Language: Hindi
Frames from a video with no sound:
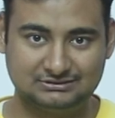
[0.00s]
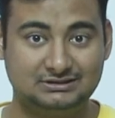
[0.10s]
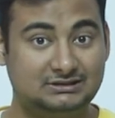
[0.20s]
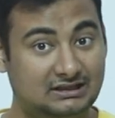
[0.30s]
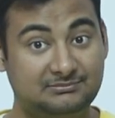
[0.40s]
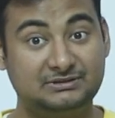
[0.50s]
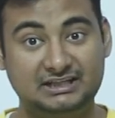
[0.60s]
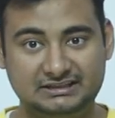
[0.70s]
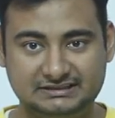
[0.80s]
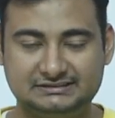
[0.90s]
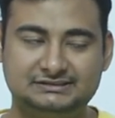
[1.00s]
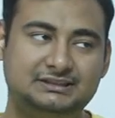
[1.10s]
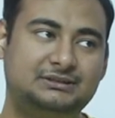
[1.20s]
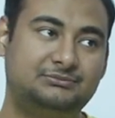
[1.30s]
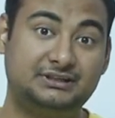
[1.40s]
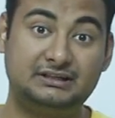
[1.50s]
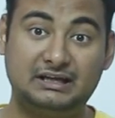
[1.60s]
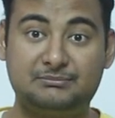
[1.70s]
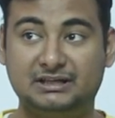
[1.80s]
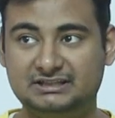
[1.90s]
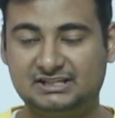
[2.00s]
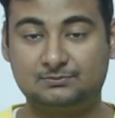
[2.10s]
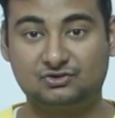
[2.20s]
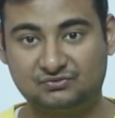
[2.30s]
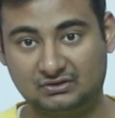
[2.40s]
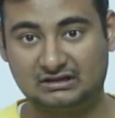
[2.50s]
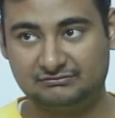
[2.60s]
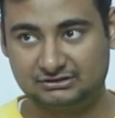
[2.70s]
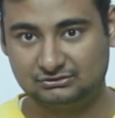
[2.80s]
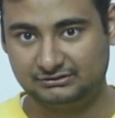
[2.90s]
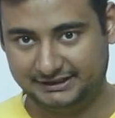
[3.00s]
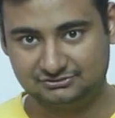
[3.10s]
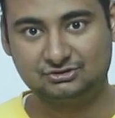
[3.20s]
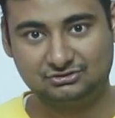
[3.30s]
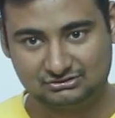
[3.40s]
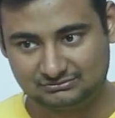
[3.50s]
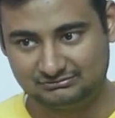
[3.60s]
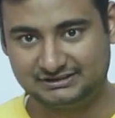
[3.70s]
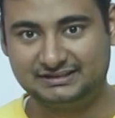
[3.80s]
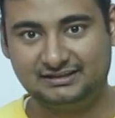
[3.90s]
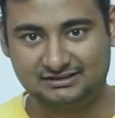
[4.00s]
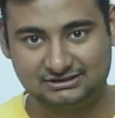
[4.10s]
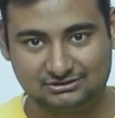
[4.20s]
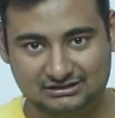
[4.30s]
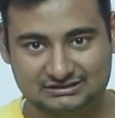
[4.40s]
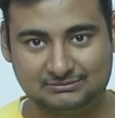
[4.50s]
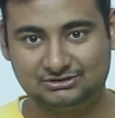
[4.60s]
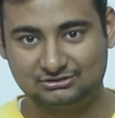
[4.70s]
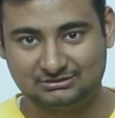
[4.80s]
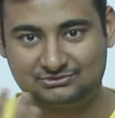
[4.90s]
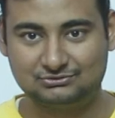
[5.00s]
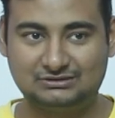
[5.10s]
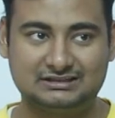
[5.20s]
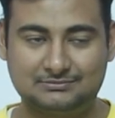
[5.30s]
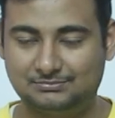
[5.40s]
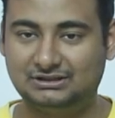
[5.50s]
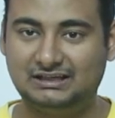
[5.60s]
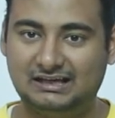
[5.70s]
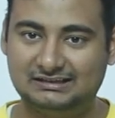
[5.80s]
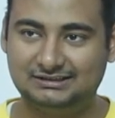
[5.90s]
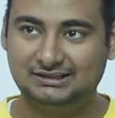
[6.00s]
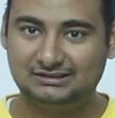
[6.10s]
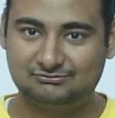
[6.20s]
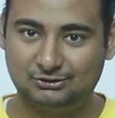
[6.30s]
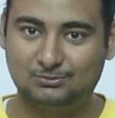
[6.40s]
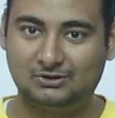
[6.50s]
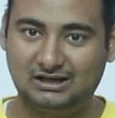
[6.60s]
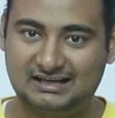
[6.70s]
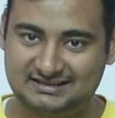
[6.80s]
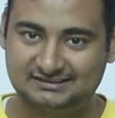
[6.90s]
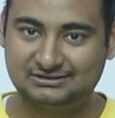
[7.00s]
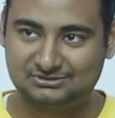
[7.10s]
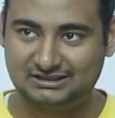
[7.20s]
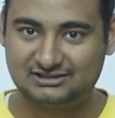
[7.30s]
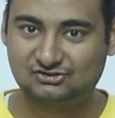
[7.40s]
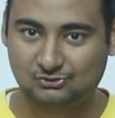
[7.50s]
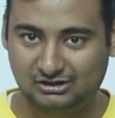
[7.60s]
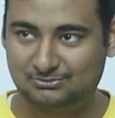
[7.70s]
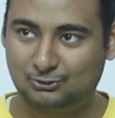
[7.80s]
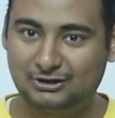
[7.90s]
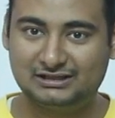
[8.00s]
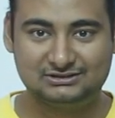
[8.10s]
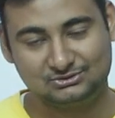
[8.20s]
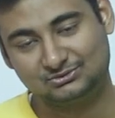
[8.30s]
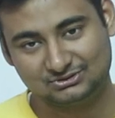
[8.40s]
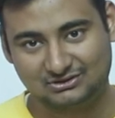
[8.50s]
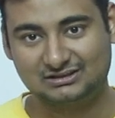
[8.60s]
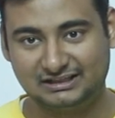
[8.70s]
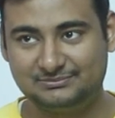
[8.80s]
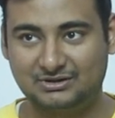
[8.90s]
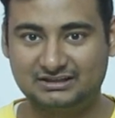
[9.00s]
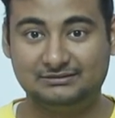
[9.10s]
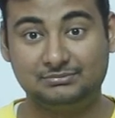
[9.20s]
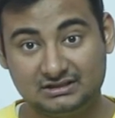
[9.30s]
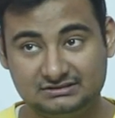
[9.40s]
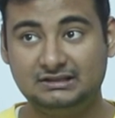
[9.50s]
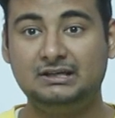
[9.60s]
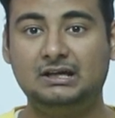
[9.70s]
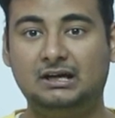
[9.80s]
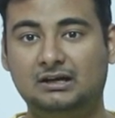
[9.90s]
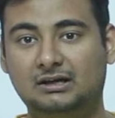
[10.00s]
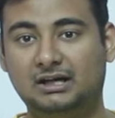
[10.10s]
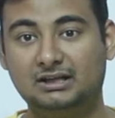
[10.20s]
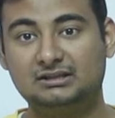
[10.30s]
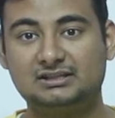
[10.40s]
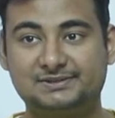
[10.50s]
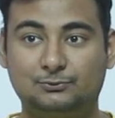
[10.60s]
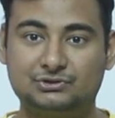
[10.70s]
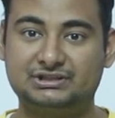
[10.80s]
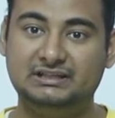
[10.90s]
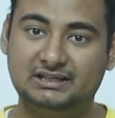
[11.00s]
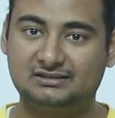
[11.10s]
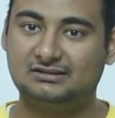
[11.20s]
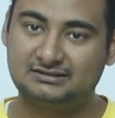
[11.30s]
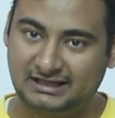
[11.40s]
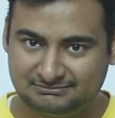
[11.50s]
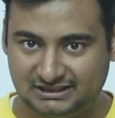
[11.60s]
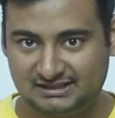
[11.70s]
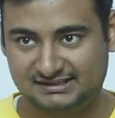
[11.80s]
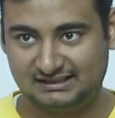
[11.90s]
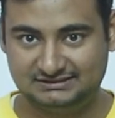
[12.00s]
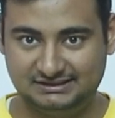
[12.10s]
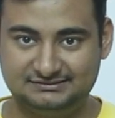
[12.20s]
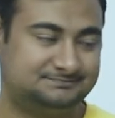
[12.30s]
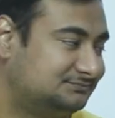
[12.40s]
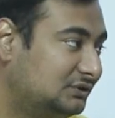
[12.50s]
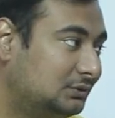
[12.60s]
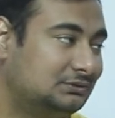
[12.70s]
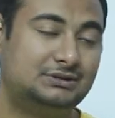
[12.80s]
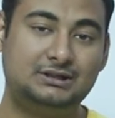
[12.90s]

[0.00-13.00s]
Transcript: होगा आप ले लिए फिर या मान लीजिए स्पोर्ट्स फोटोग्राफर तो एक दो तो इसीलिए रखते हैं क्योंकि जब देखो तब जूता चप्पल या फुटबॉल आ जाता है उनका लेंस तोड़ने फोड़ने के लिए तो उनको तो रखना ही पड़ता है प्लस अलग अलग स्पोर्ट्स के लिए अलग अलग टाइप के लेंस आते हैं तो